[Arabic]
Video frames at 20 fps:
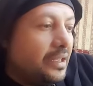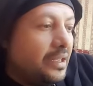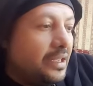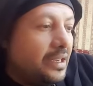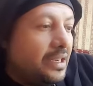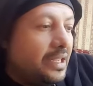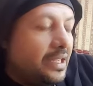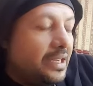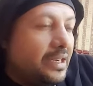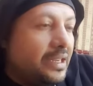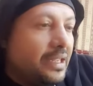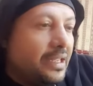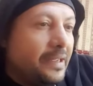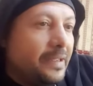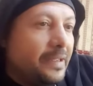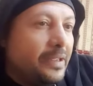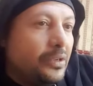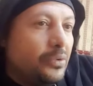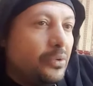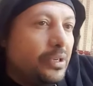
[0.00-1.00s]
لأن
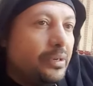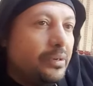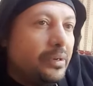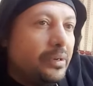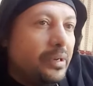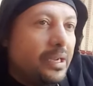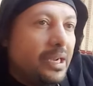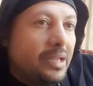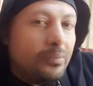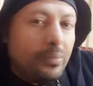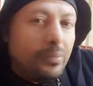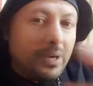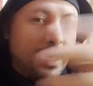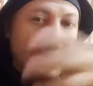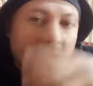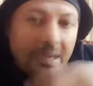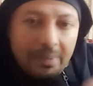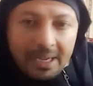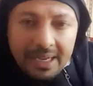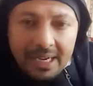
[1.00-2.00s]
يقول
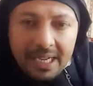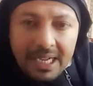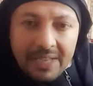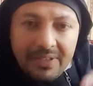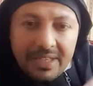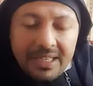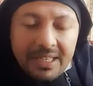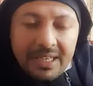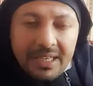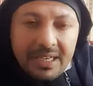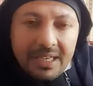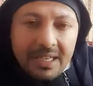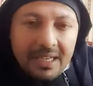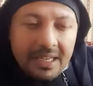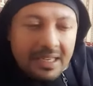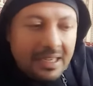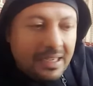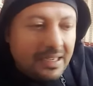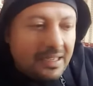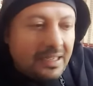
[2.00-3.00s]
الأبار هذه
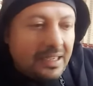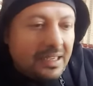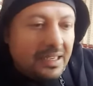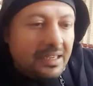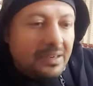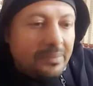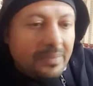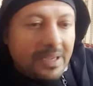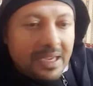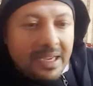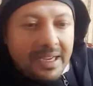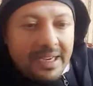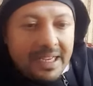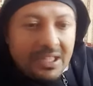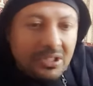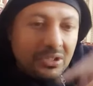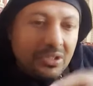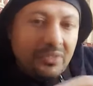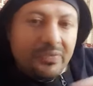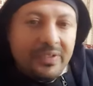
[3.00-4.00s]
كلها الماء
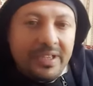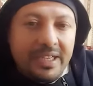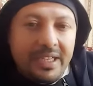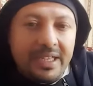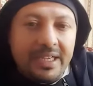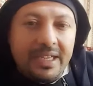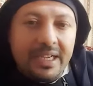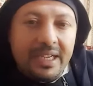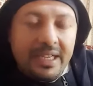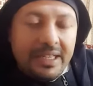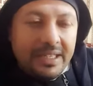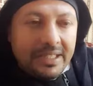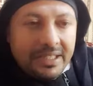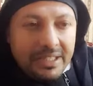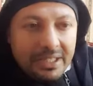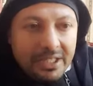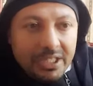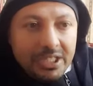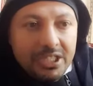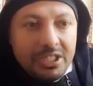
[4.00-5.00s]
يدخل فيها
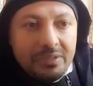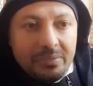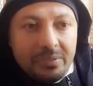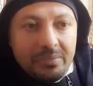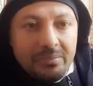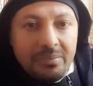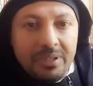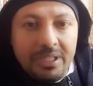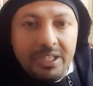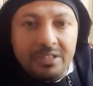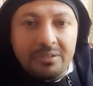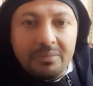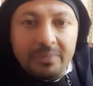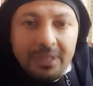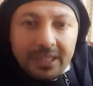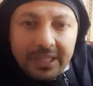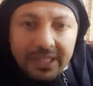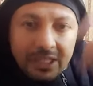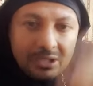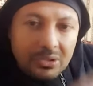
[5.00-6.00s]
يعني يجي من بعيد من
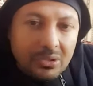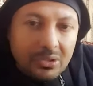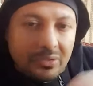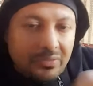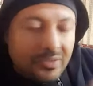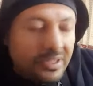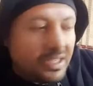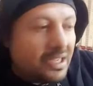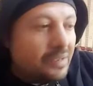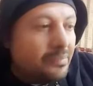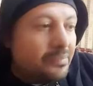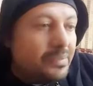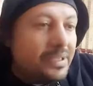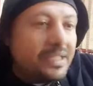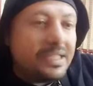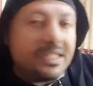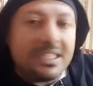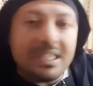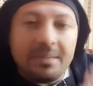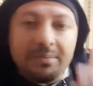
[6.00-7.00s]
مكة يدخل فيها
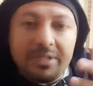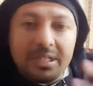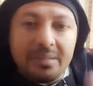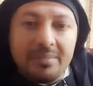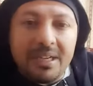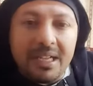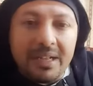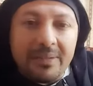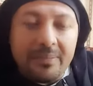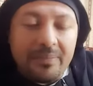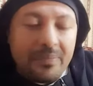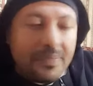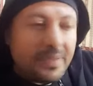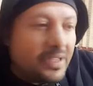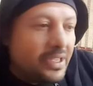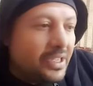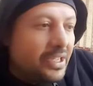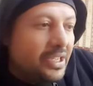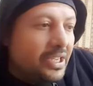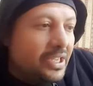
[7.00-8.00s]
بير زمزم لا
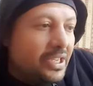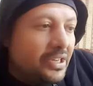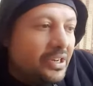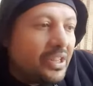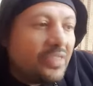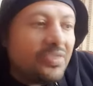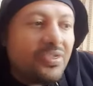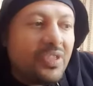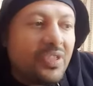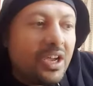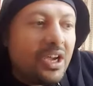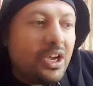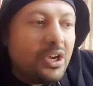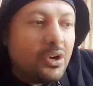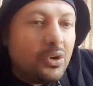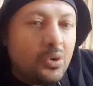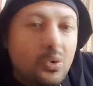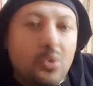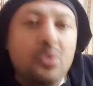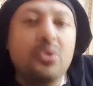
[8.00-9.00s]

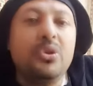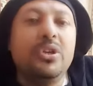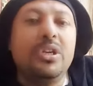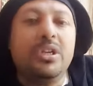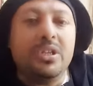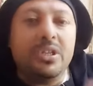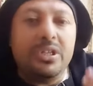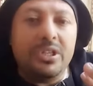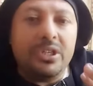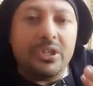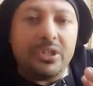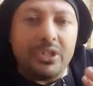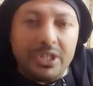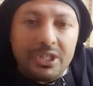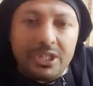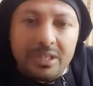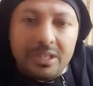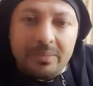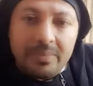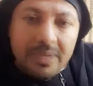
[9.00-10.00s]
نظاح هو
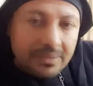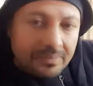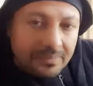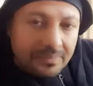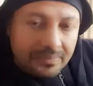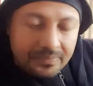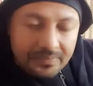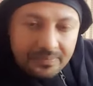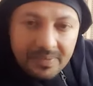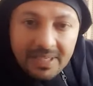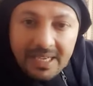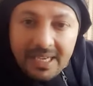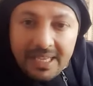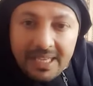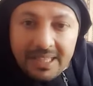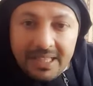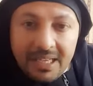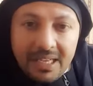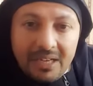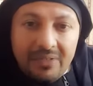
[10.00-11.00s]
يخرج الماء
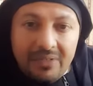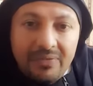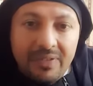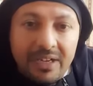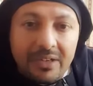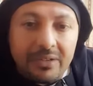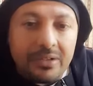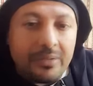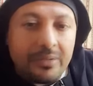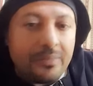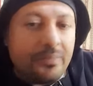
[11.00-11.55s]
هذا الفرق